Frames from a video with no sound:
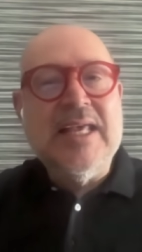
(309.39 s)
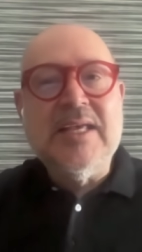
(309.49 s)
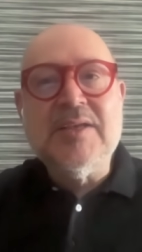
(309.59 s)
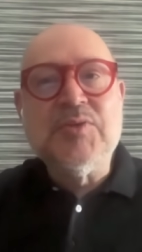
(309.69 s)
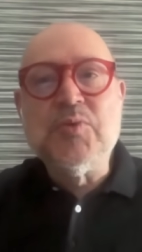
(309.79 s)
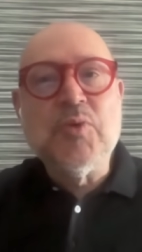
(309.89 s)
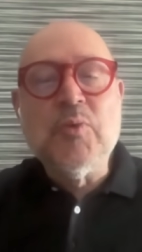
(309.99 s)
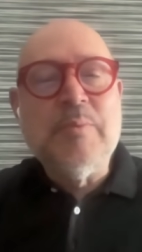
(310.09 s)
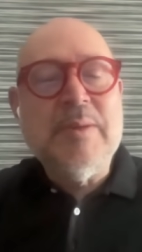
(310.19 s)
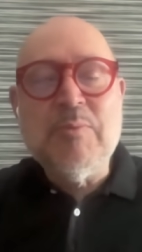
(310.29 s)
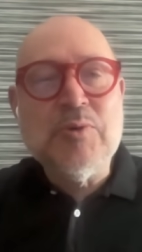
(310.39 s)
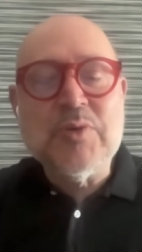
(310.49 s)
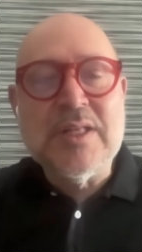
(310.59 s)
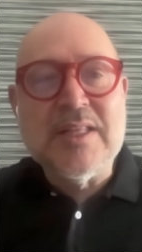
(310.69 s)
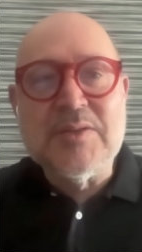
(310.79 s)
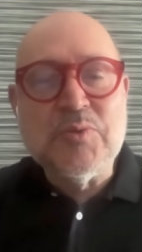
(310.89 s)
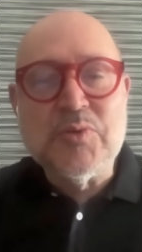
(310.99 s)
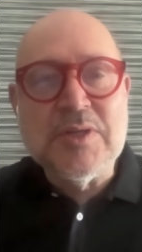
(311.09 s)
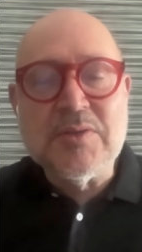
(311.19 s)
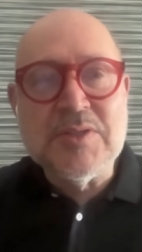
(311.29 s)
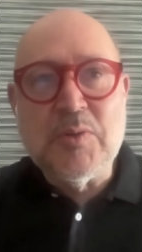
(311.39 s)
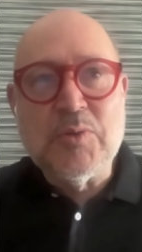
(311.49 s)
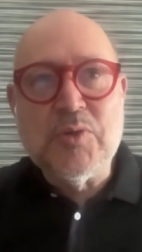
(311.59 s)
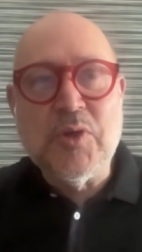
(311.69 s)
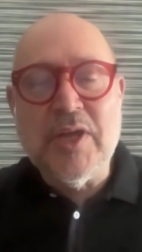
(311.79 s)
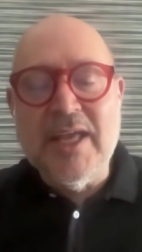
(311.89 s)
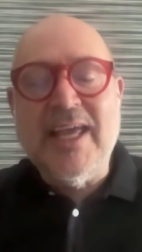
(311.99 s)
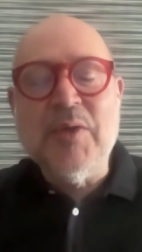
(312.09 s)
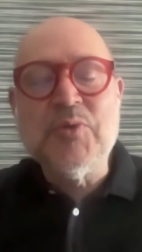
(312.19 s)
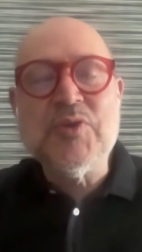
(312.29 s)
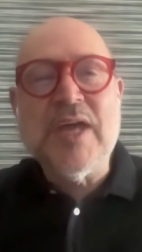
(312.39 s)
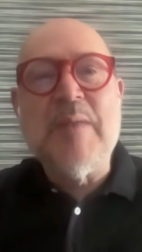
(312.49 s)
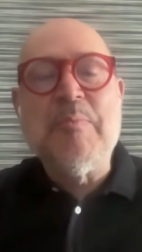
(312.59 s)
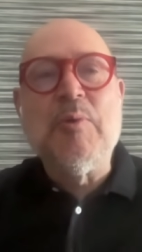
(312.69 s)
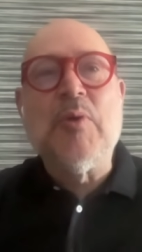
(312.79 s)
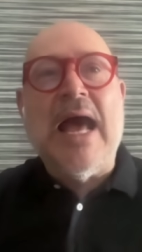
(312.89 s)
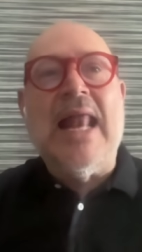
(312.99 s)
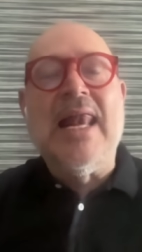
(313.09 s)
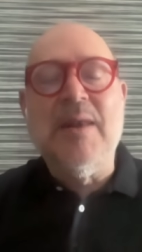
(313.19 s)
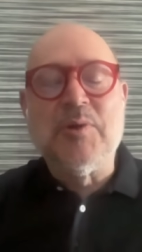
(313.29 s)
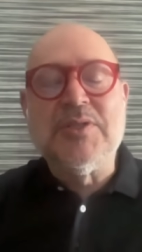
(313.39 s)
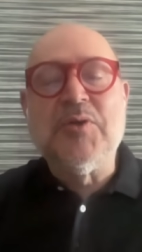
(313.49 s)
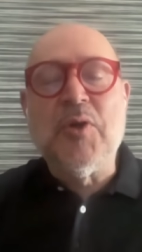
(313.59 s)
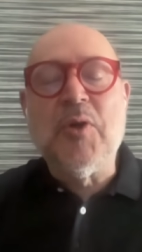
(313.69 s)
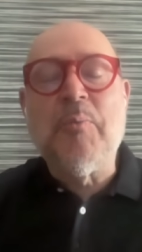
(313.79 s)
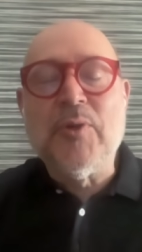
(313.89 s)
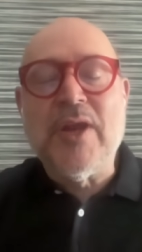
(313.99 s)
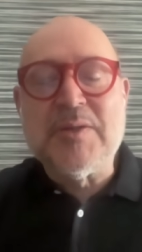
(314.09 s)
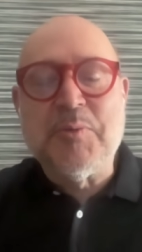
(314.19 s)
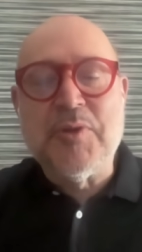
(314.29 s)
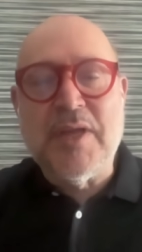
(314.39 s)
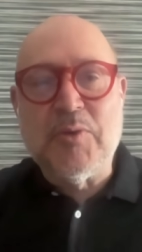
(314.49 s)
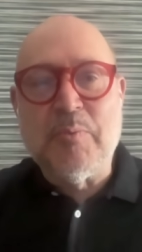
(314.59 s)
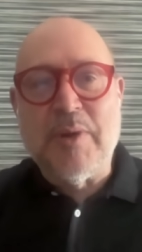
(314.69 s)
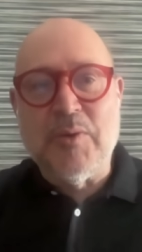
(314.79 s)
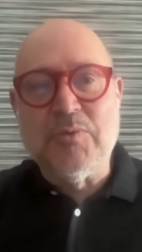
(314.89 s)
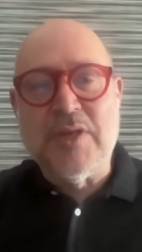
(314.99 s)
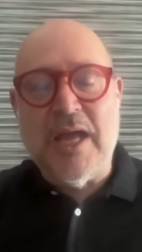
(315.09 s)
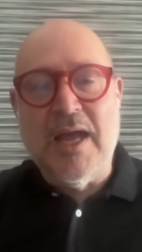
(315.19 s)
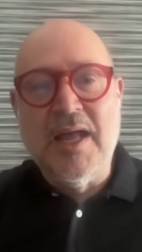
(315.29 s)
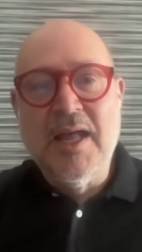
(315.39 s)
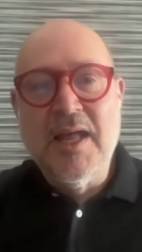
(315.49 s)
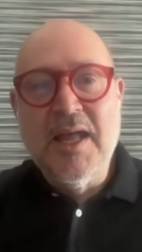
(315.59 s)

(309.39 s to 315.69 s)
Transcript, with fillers: Y sucumbimos ante su seducción. Y ¿qué usar el plural, porque si no, no podría responder a tu pregunta.